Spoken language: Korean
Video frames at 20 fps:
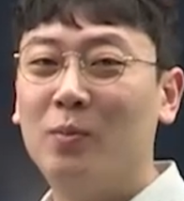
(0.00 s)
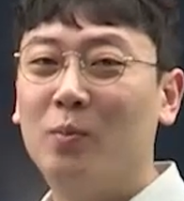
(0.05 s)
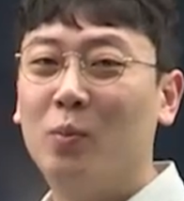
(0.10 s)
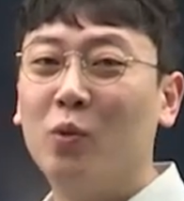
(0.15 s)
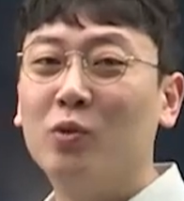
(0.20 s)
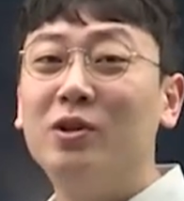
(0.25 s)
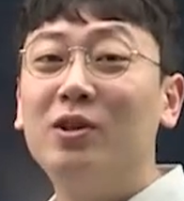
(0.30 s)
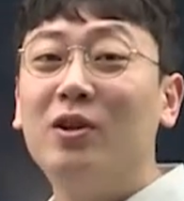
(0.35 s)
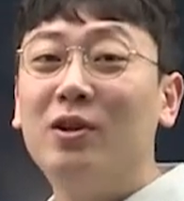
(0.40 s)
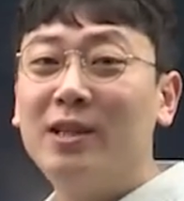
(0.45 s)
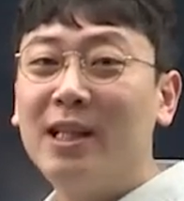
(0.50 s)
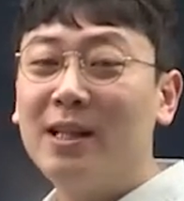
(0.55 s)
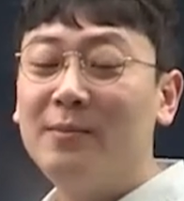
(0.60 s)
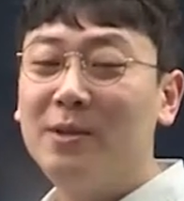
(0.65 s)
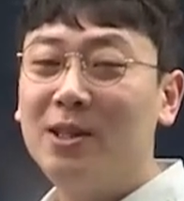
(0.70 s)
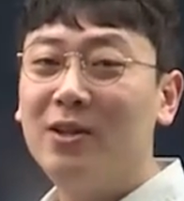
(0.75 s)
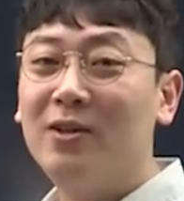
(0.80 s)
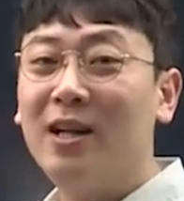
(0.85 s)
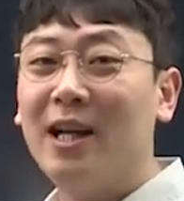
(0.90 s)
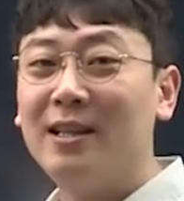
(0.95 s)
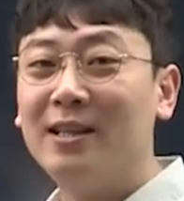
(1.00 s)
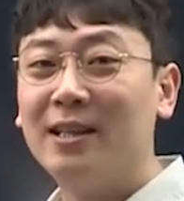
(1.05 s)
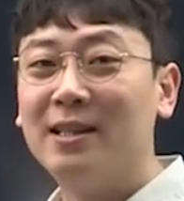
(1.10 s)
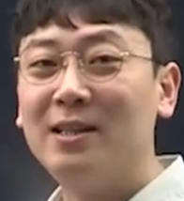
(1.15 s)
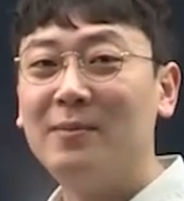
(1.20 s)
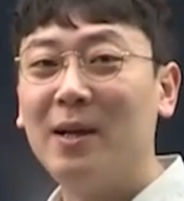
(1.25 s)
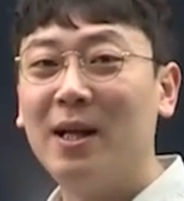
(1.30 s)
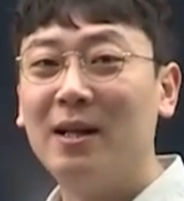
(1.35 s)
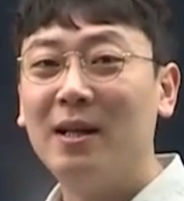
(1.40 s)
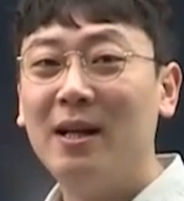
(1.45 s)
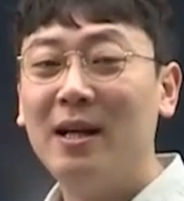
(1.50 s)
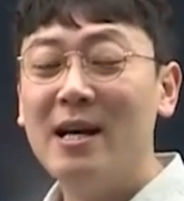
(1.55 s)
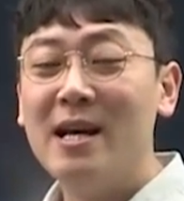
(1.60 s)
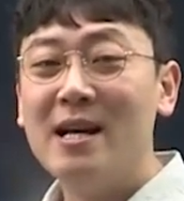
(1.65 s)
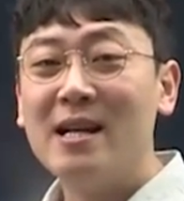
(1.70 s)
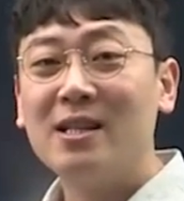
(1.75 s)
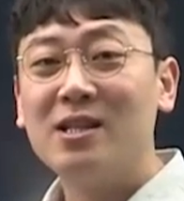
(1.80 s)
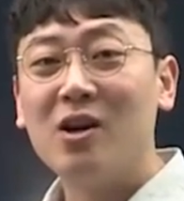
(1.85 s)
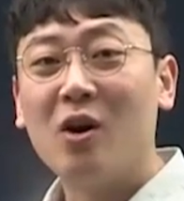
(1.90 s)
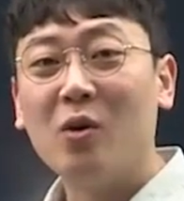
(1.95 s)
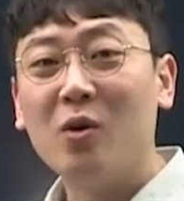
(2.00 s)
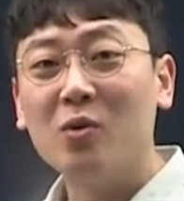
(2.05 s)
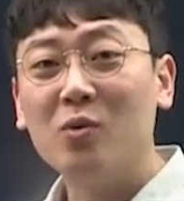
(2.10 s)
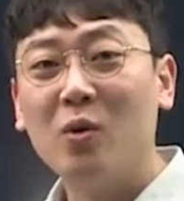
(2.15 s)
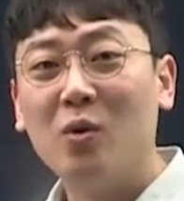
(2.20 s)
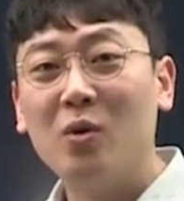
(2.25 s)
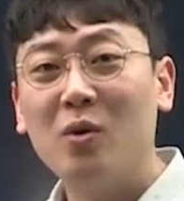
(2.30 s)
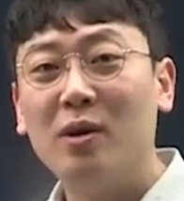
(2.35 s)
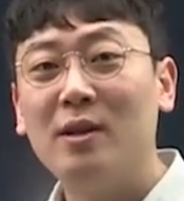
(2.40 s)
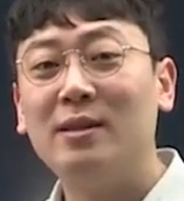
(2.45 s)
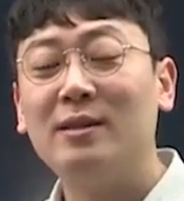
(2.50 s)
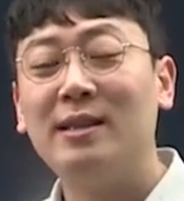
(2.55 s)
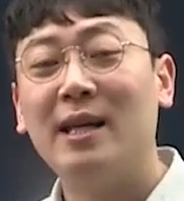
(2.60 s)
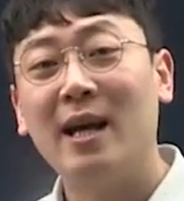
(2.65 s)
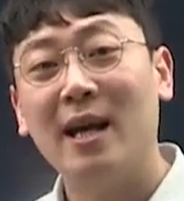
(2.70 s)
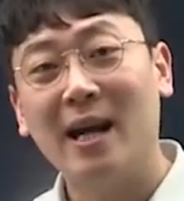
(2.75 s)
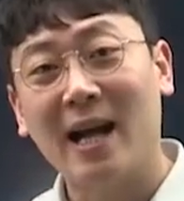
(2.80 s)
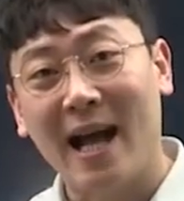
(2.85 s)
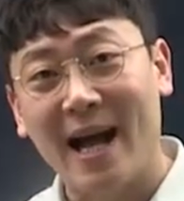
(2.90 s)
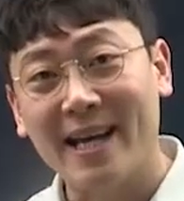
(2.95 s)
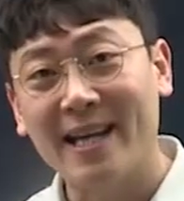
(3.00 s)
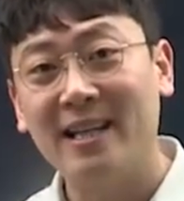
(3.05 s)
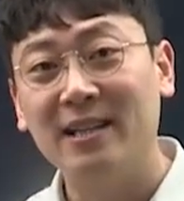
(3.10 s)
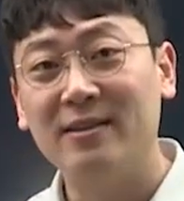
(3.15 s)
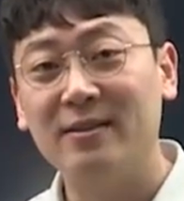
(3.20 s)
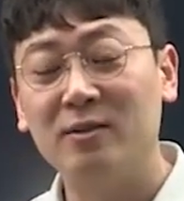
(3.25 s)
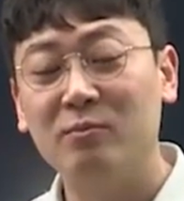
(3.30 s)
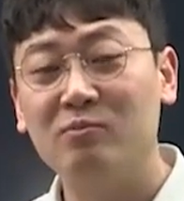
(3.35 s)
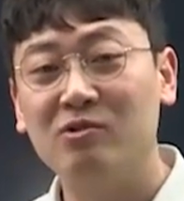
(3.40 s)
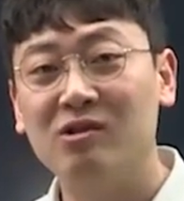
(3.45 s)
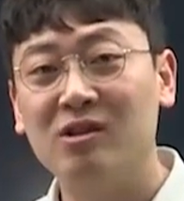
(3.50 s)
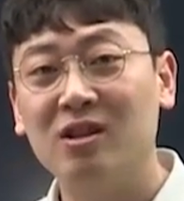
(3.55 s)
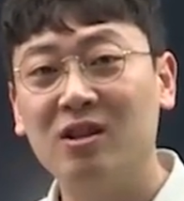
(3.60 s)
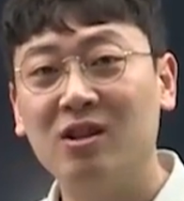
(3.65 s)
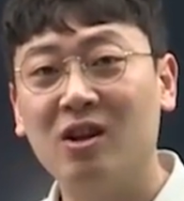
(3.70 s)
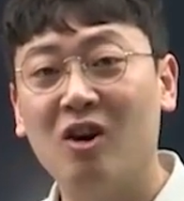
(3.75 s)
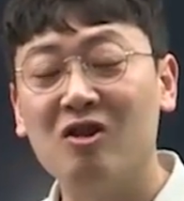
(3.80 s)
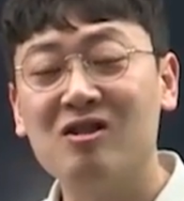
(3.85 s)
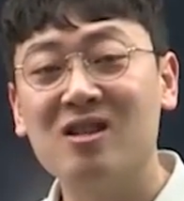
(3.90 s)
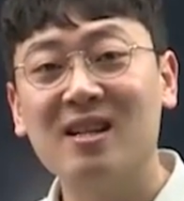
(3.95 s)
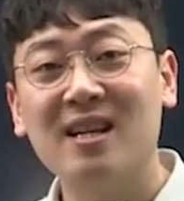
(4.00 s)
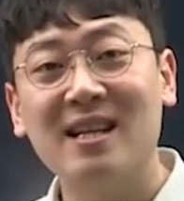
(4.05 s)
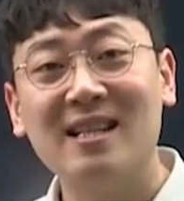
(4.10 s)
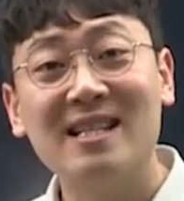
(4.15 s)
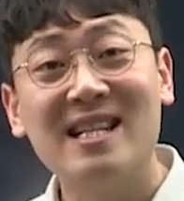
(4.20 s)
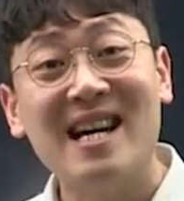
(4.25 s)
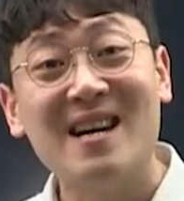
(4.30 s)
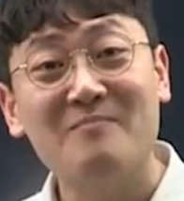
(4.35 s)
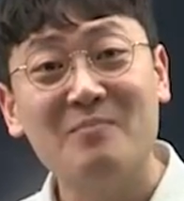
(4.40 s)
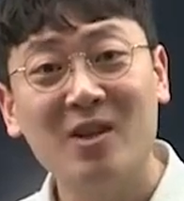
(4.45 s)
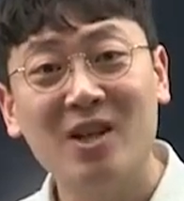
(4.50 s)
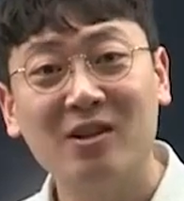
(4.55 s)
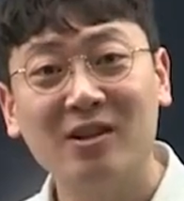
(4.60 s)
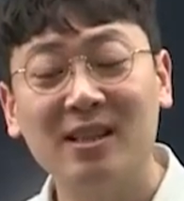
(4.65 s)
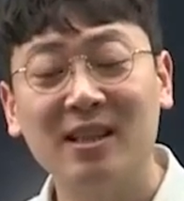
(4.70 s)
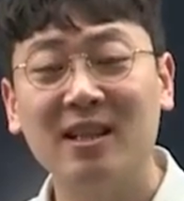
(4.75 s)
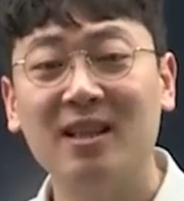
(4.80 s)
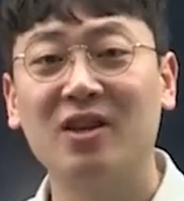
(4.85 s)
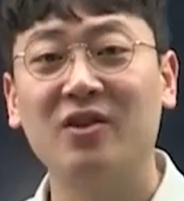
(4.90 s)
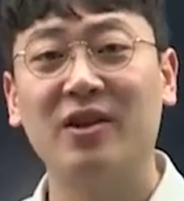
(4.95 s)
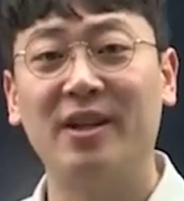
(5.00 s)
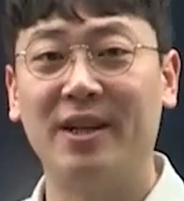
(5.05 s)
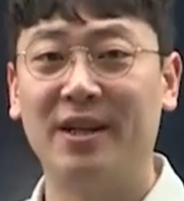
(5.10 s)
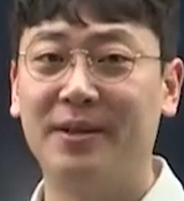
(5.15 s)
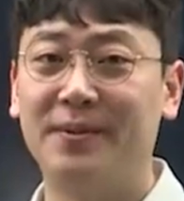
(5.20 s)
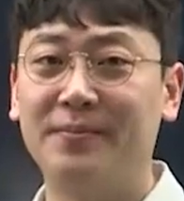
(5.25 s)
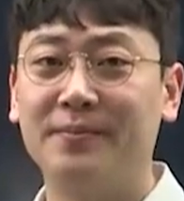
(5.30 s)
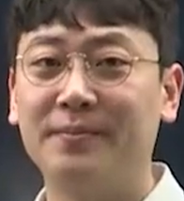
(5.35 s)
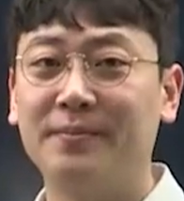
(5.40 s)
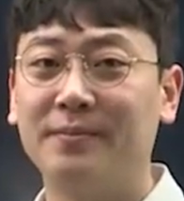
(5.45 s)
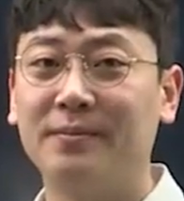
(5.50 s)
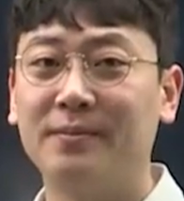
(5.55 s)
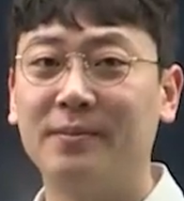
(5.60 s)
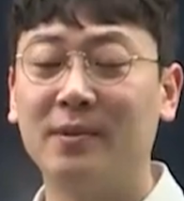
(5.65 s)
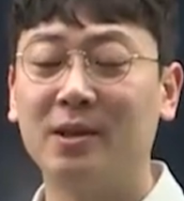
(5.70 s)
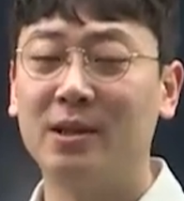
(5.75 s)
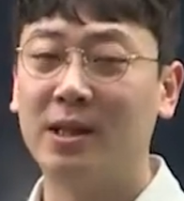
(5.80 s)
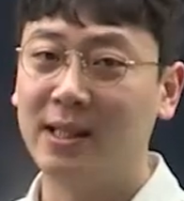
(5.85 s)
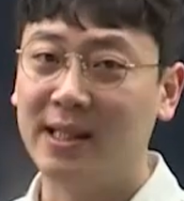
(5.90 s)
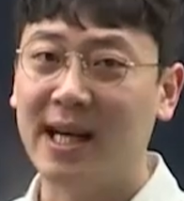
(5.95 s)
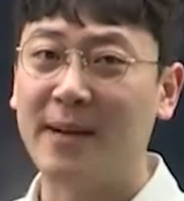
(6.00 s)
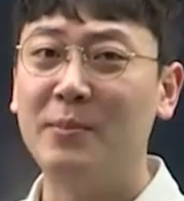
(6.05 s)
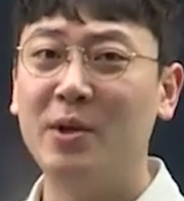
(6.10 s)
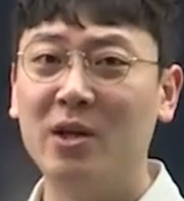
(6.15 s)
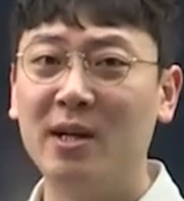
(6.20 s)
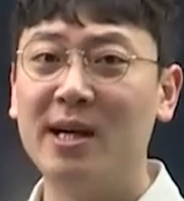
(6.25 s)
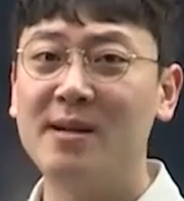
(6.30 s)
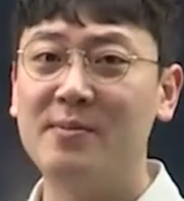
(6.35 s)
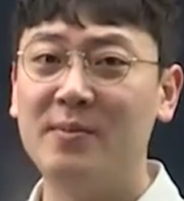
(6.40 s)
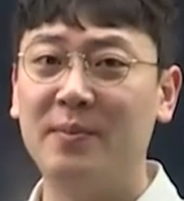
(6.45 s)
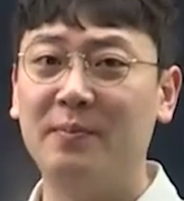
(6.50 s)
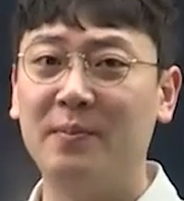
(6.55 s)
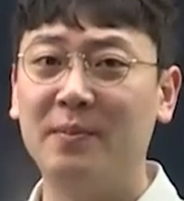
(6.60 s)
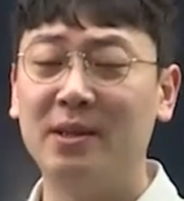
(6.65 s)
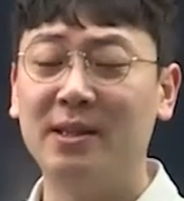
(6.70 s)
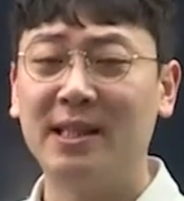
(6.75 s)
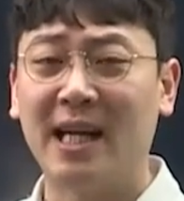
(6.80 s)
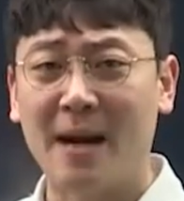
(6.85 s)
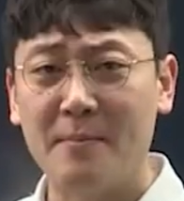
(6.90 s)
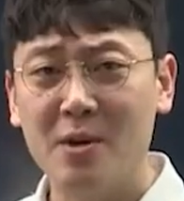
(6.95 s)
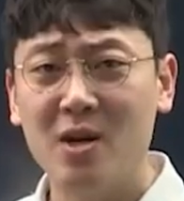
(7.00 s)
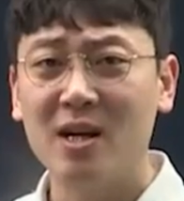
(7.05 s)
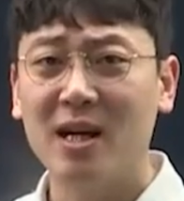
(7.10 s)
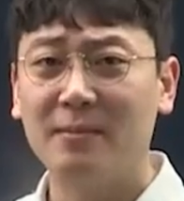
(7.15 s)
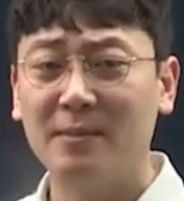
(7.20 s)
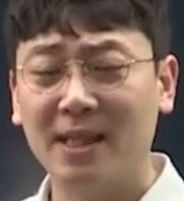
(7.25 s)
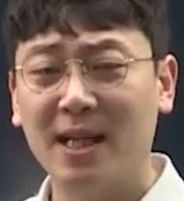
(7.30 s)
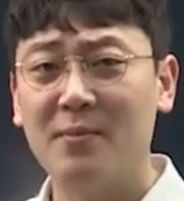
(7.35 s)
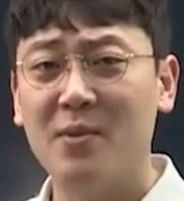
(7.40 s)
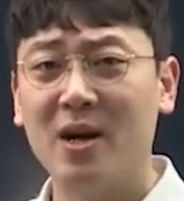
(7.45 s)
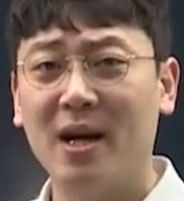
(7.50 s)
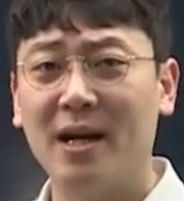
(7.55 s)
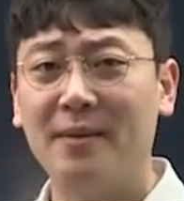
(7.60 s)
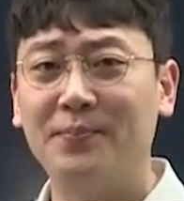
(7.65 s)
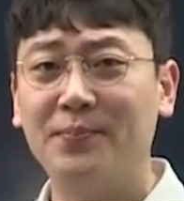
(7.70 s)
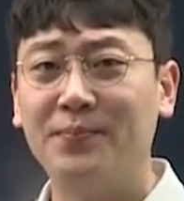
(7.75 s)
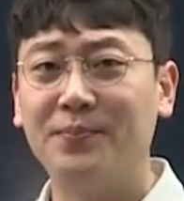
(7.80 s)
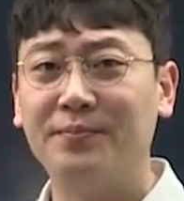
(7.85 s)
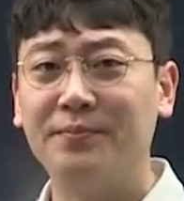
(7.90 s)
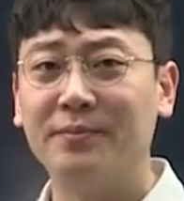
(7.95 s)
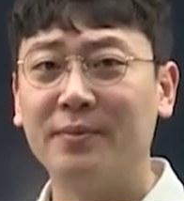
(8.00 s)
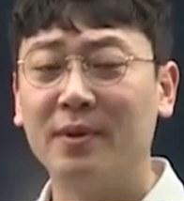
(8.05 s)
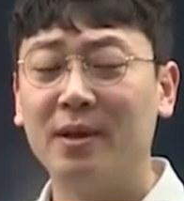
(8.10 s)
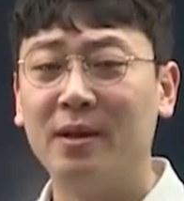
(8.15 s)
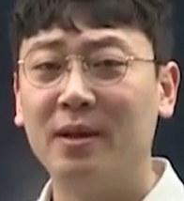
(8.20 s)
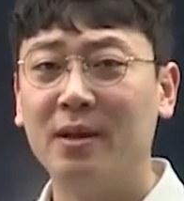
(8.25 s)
모든 걸 책임지는 건 아니겠지만 적어도 제 강의를 듣는 분들은 어떻게든 합격시킬 거예요. 제 사명감이 사명감이 사명감. 음.